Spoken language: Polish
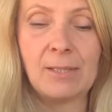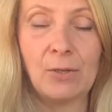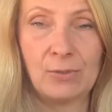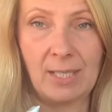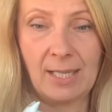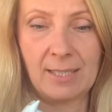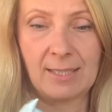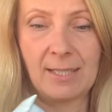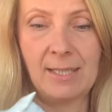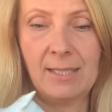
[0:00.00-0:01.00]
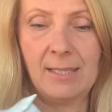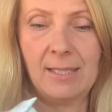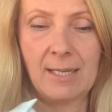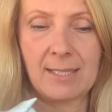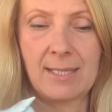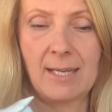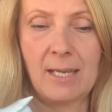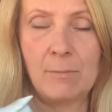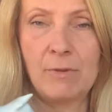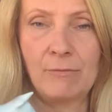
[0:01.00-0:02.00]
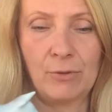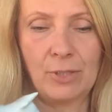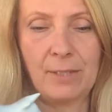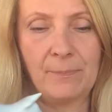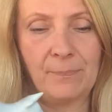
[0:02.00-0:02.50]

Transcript: on guard. I teraz lejemy wodę.